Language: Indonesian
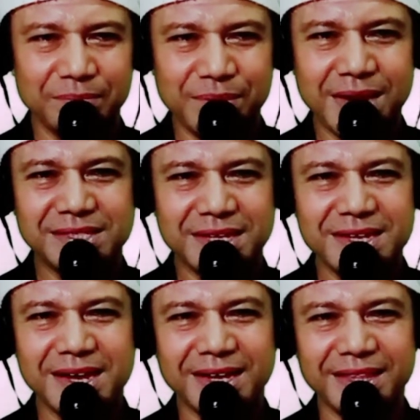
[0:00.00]

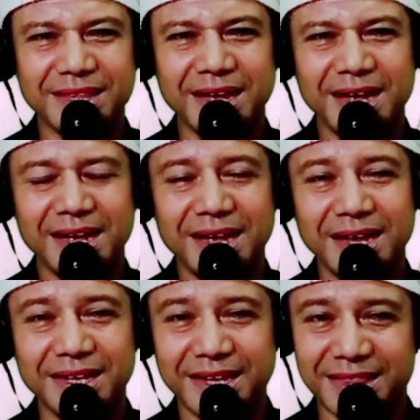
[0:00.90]
biasanya kita
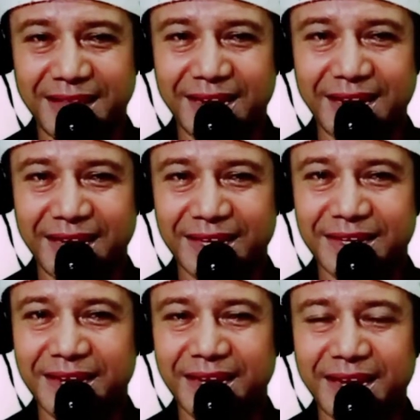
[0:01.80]

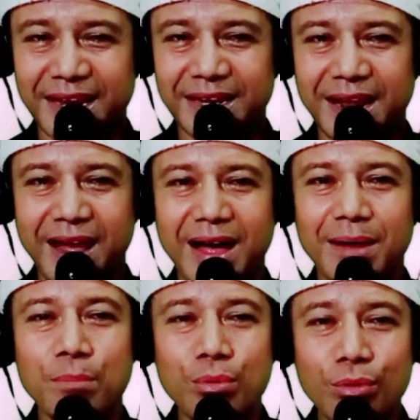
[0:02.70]
ditandai dengan
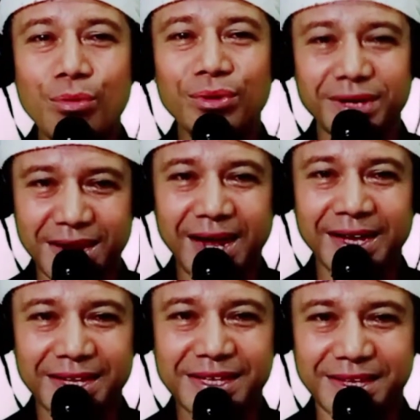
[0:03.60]
abu di
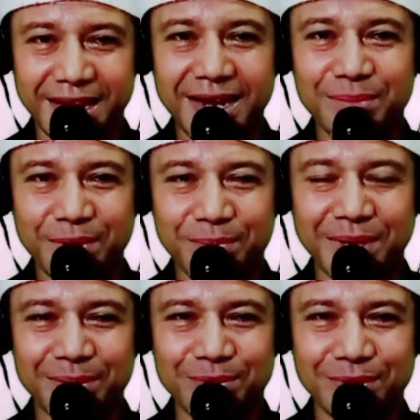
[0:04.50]
dahi ya
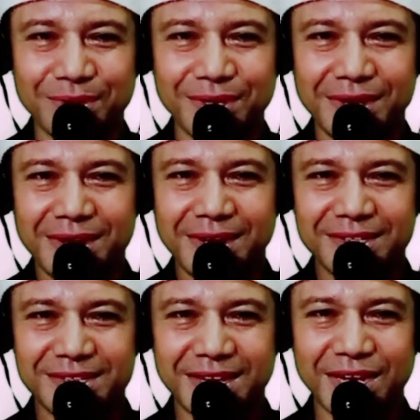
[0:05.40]
Bapak Ibu.
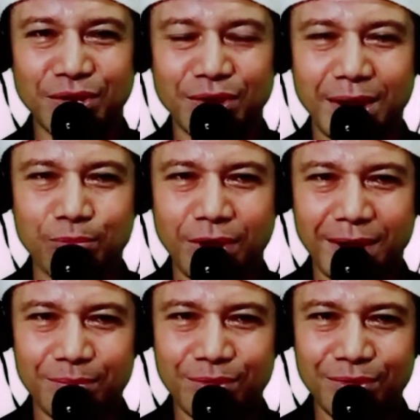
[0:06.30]
Jadi kalau
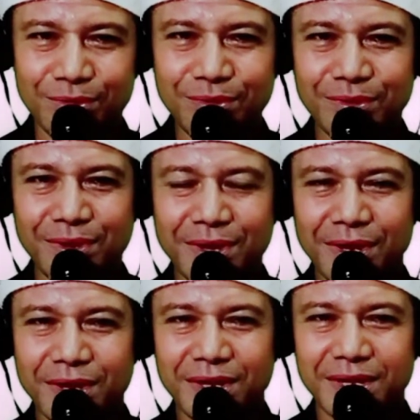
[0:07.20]
abu-abu
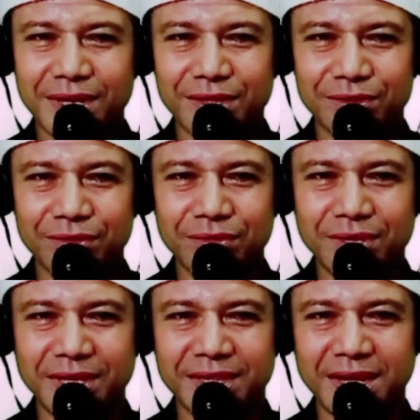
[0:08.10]
itu
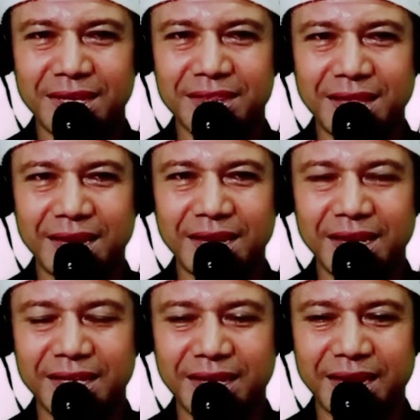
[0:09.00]
kita
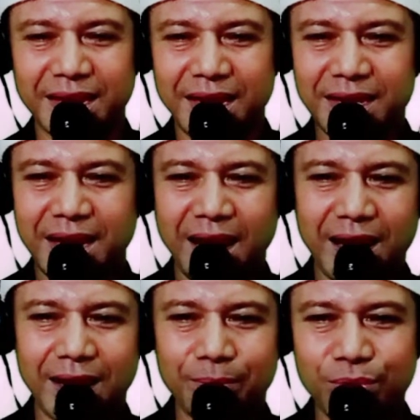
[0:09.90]
ditandai dengan
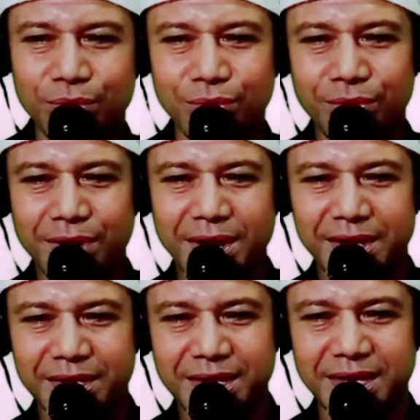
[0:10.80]
abu
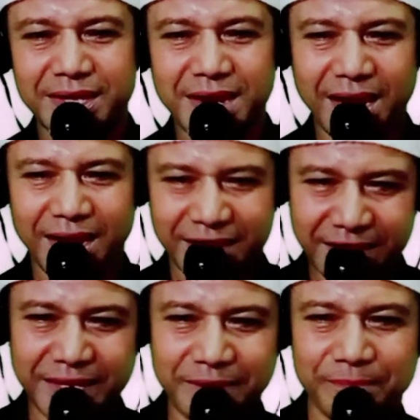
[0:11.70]
di
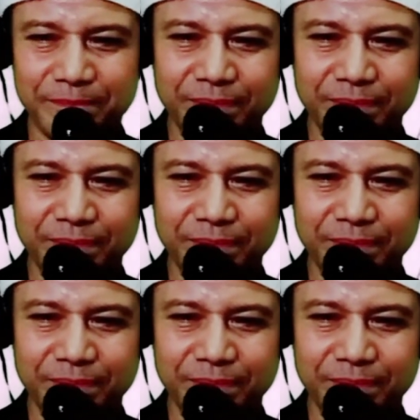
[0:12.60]
dahi.